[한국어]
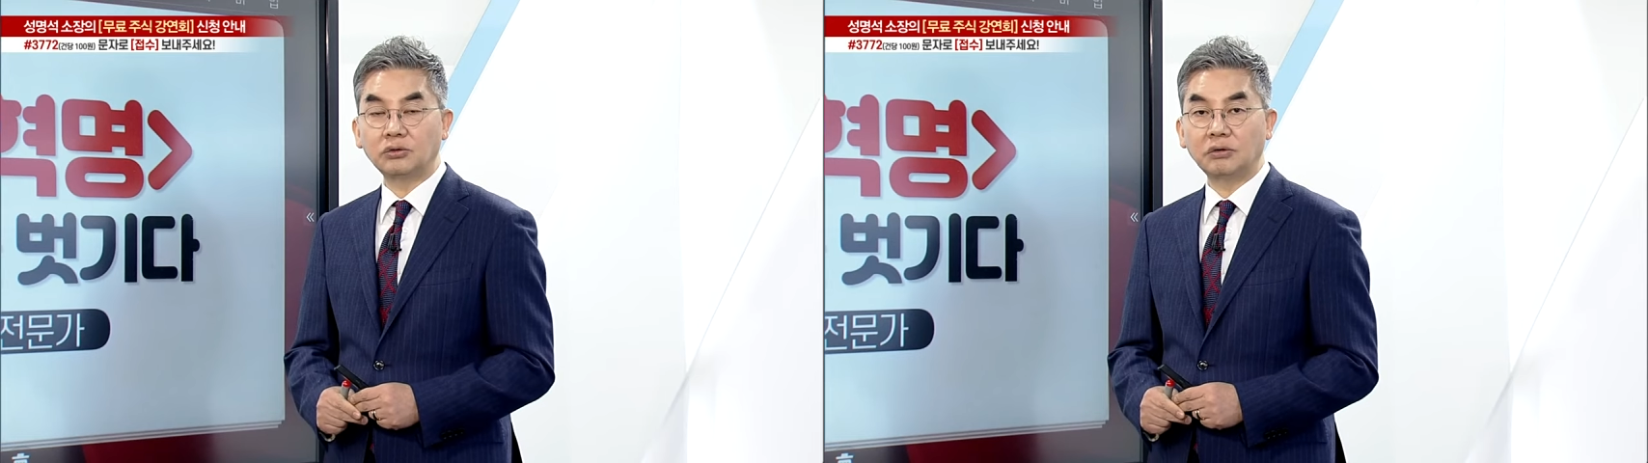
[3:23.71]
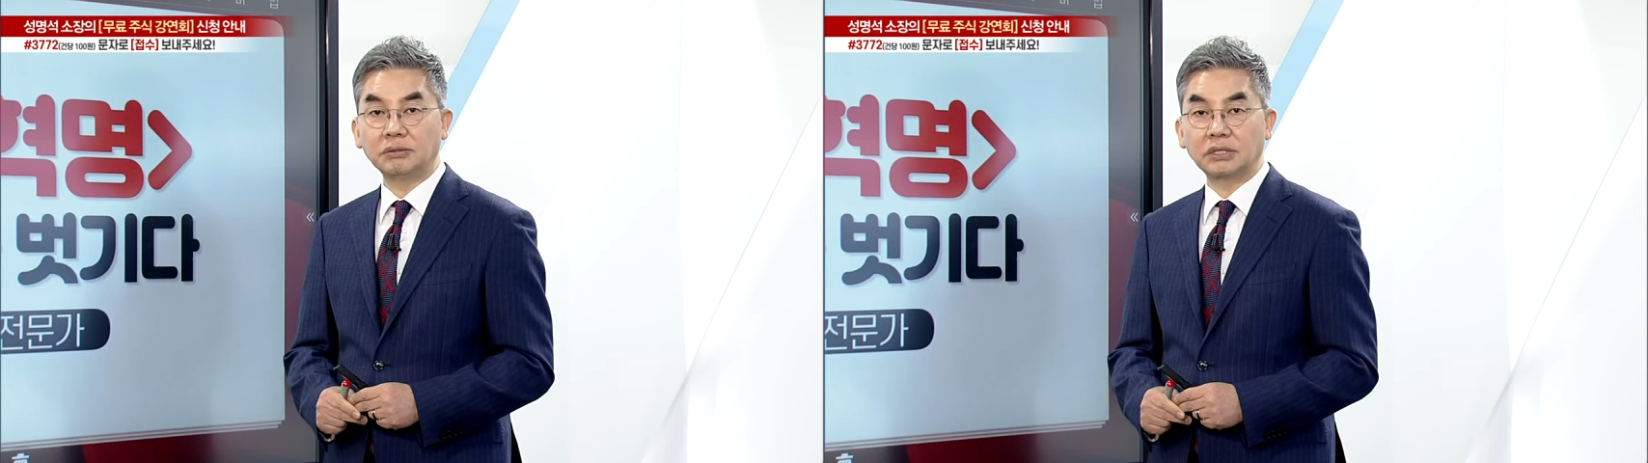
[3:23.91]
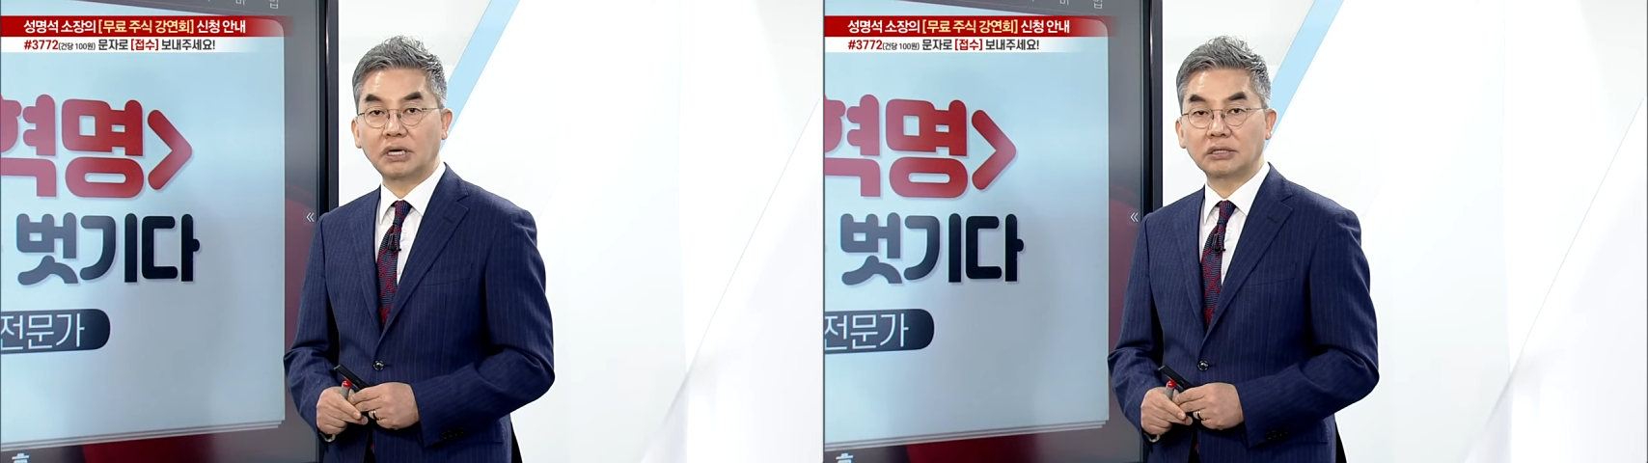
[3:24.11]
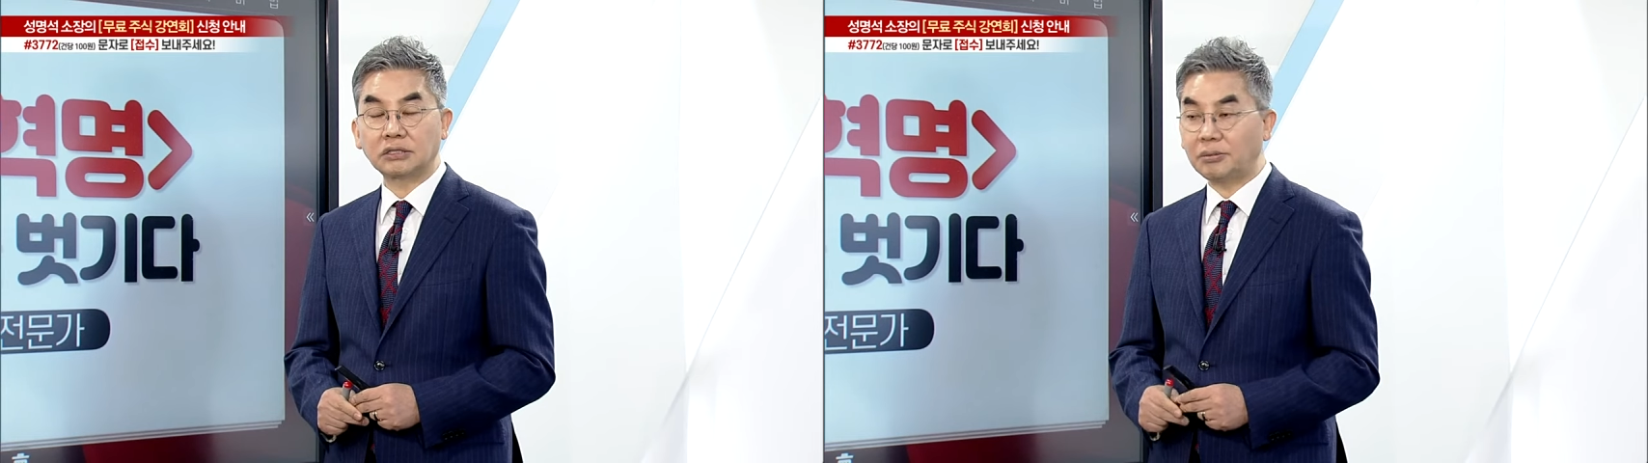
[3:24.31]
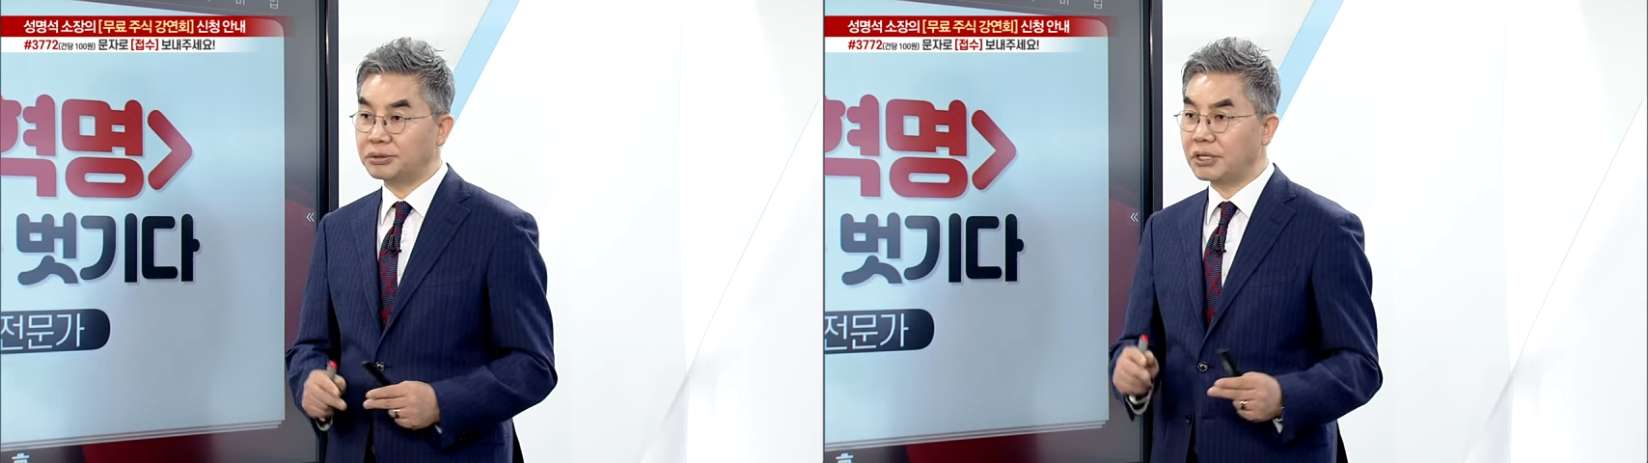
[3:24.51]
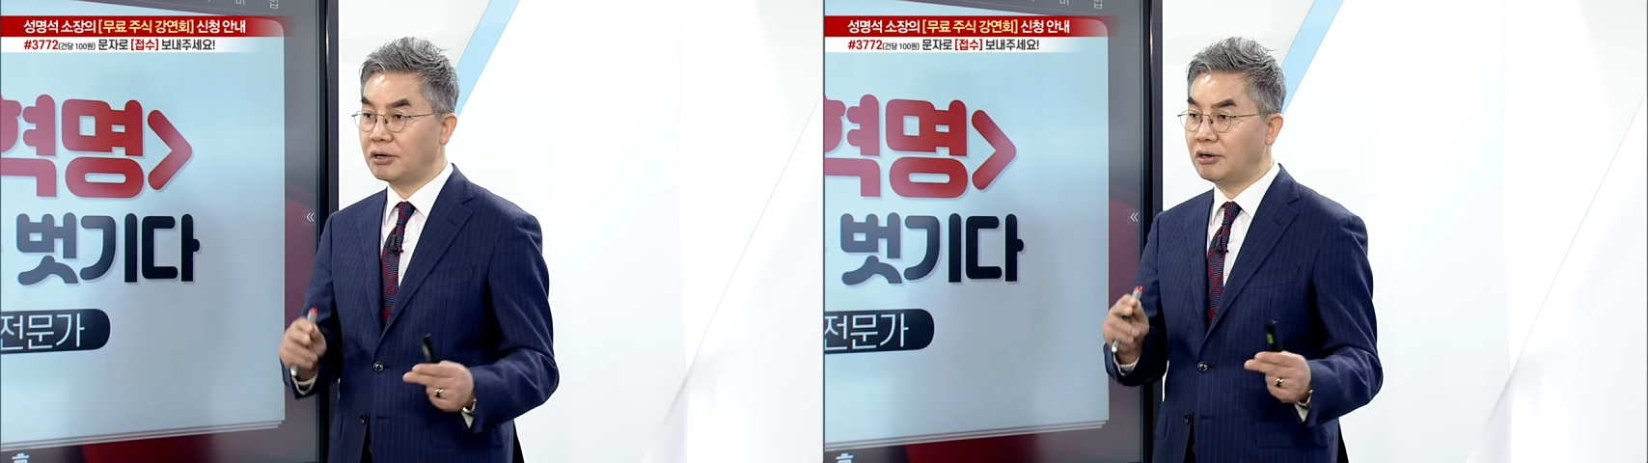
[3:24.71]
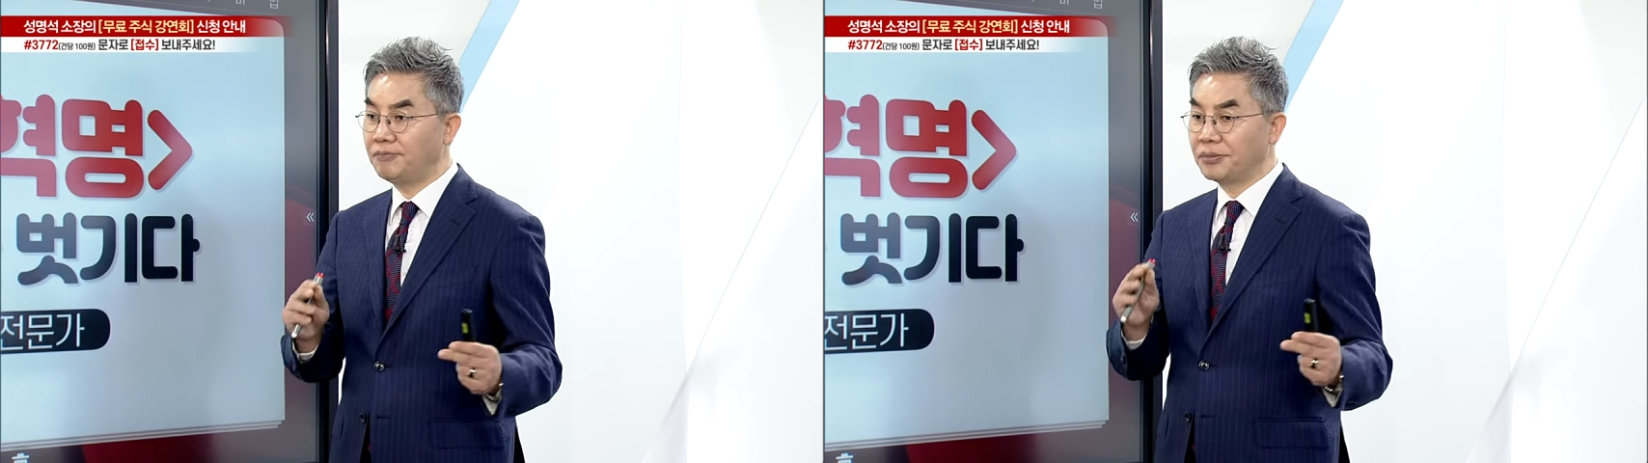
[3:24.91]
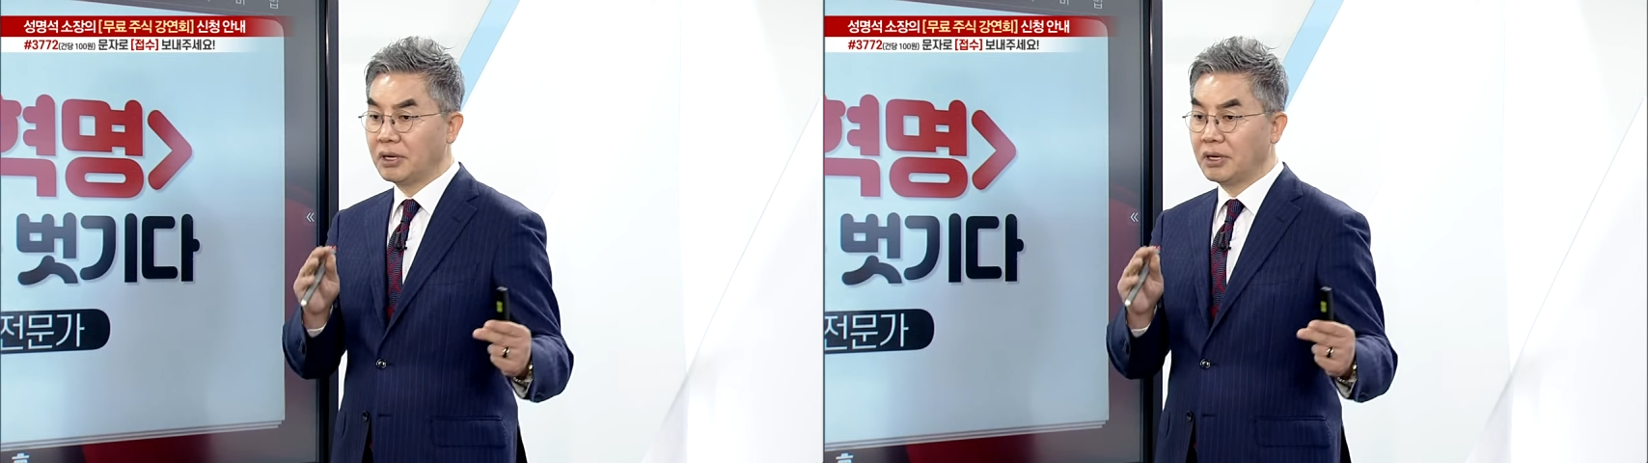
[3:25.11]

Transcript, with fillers: 겁니다. 자, 보세요.